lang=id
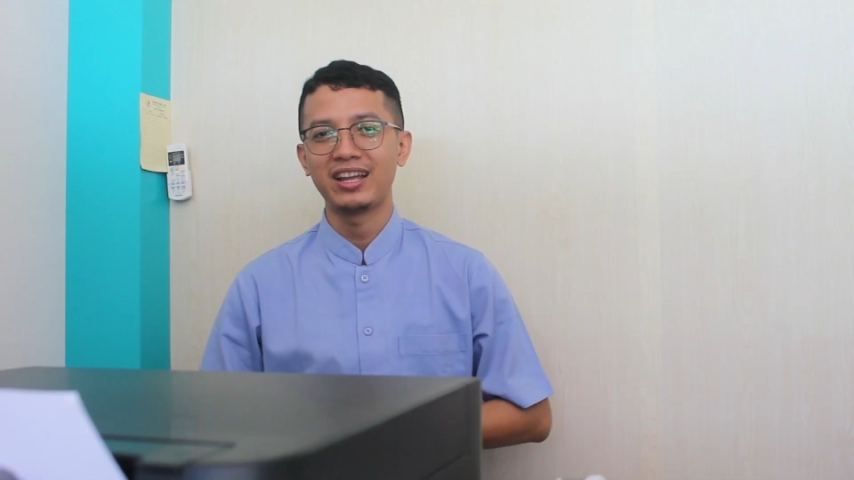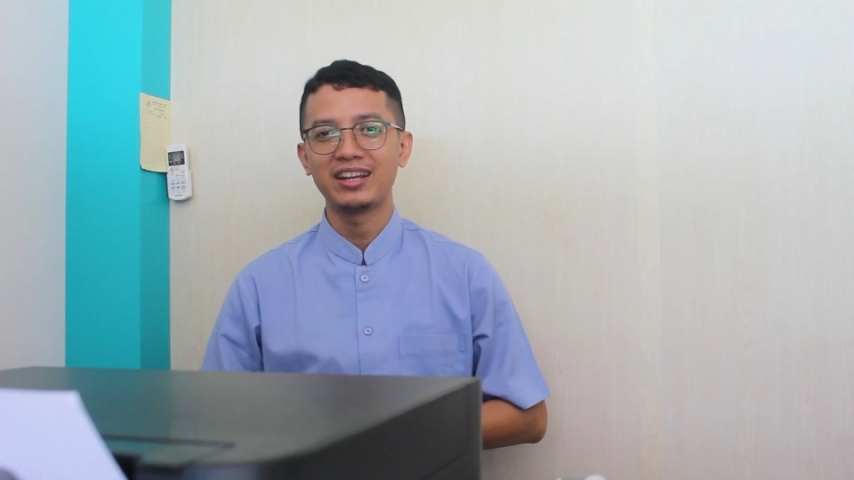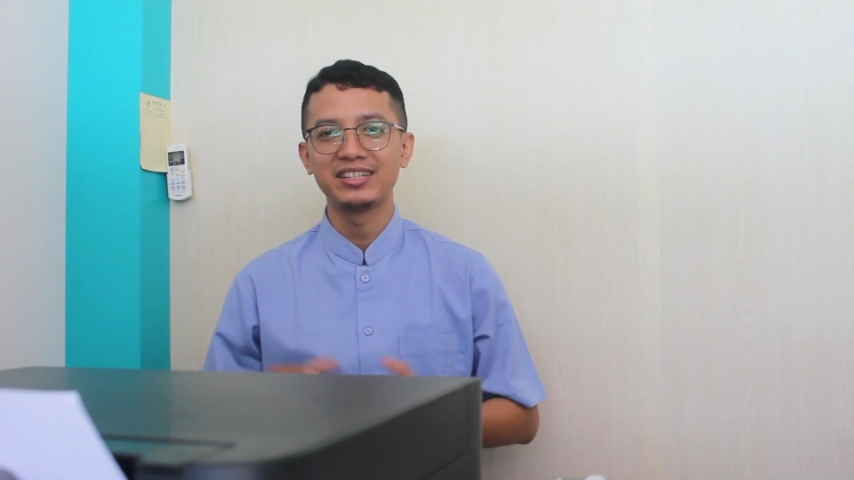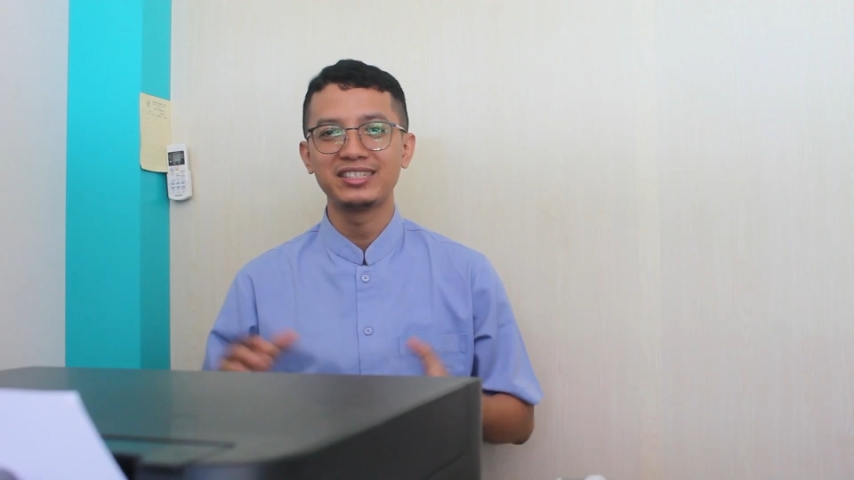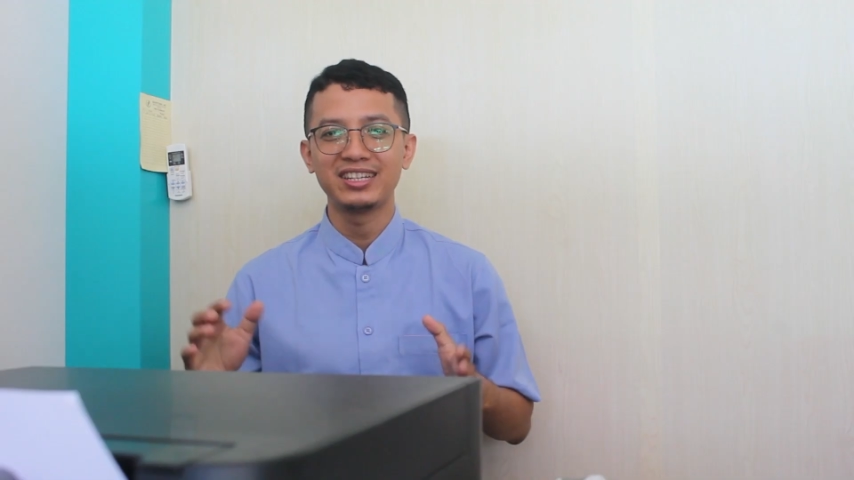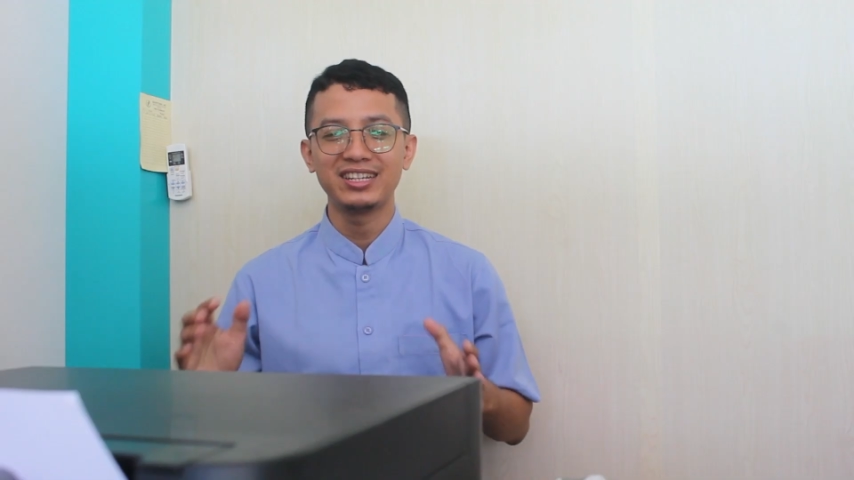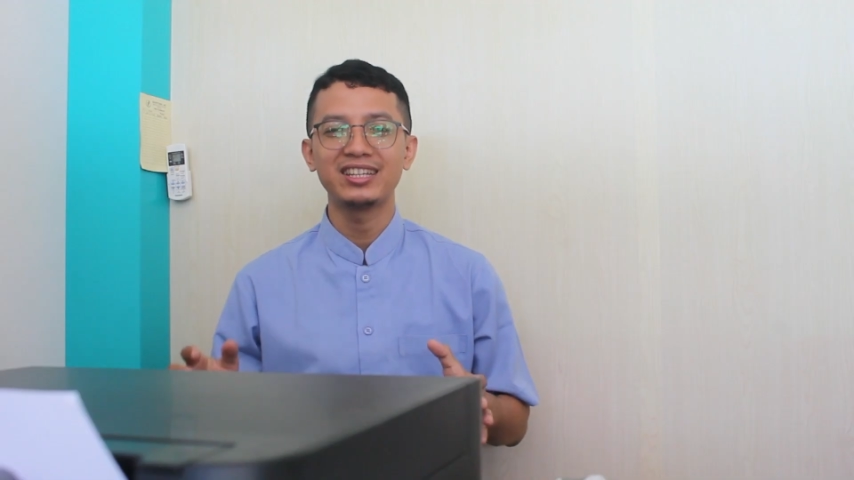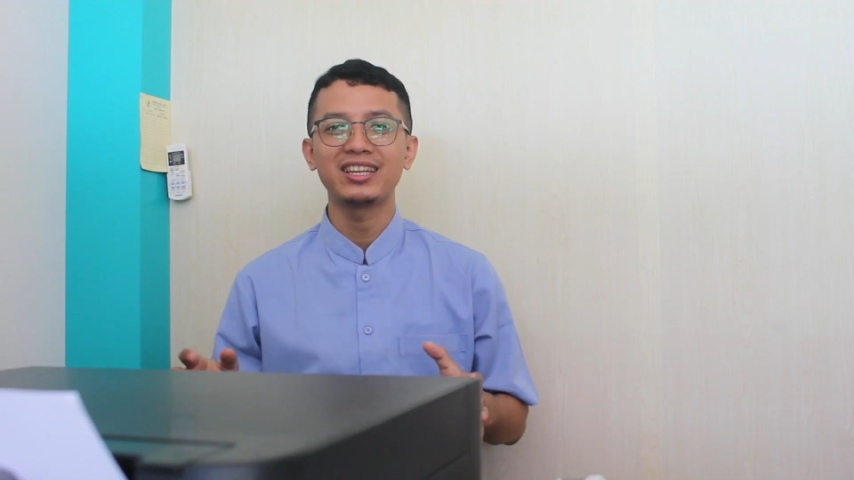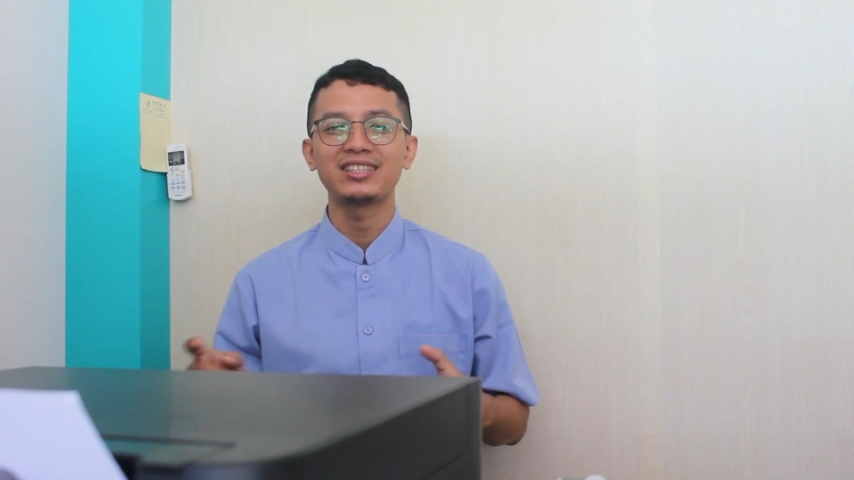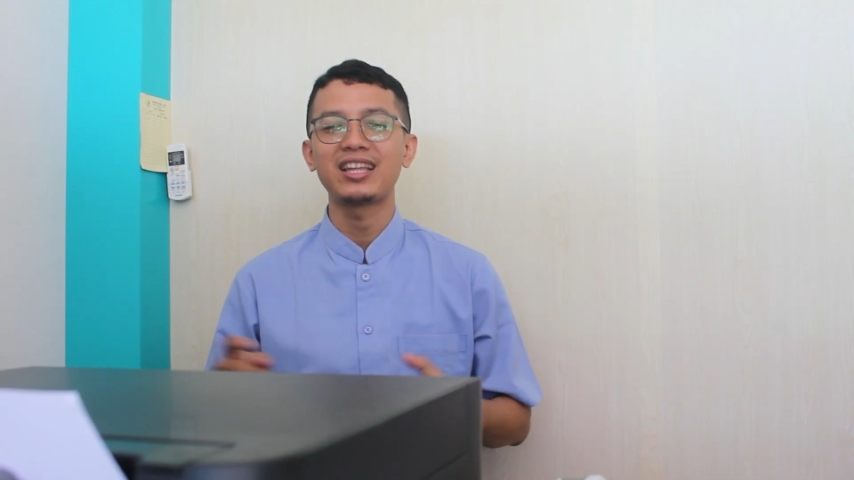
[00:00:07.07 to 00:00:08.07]
Nah, di
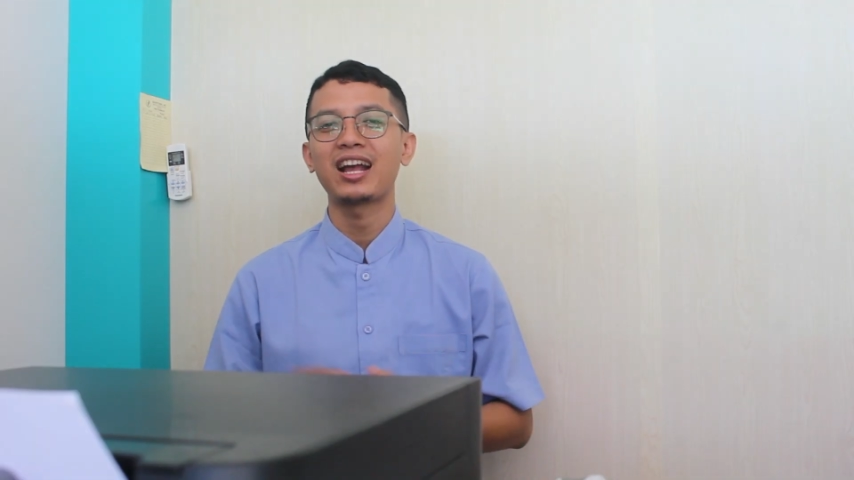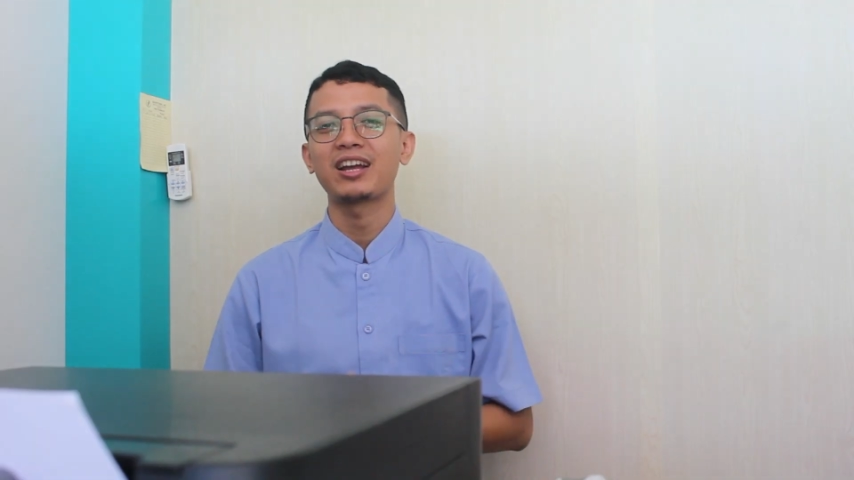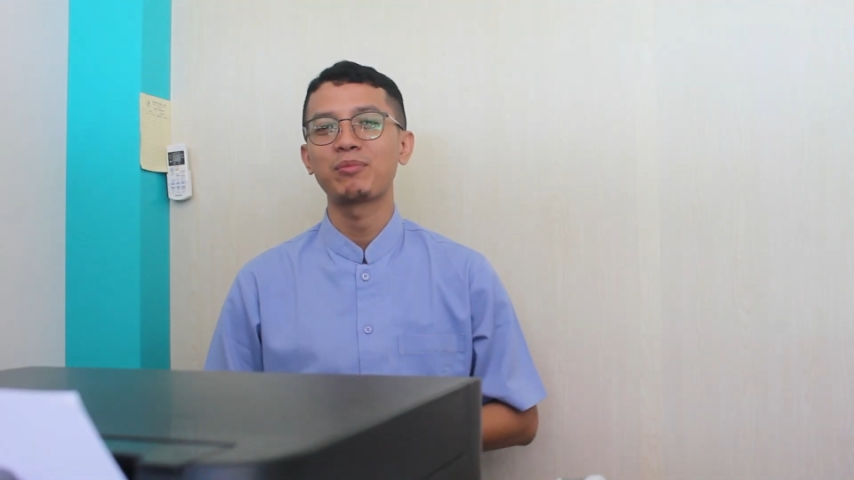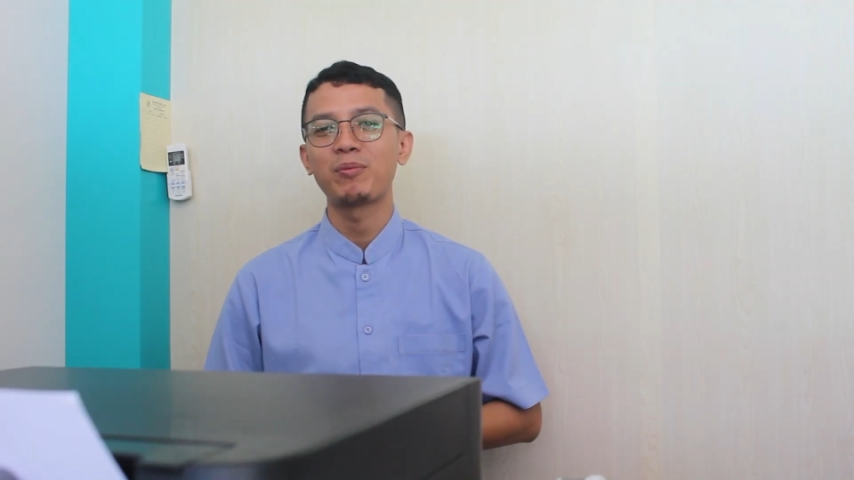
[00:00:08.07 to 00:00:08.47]
sini kita akan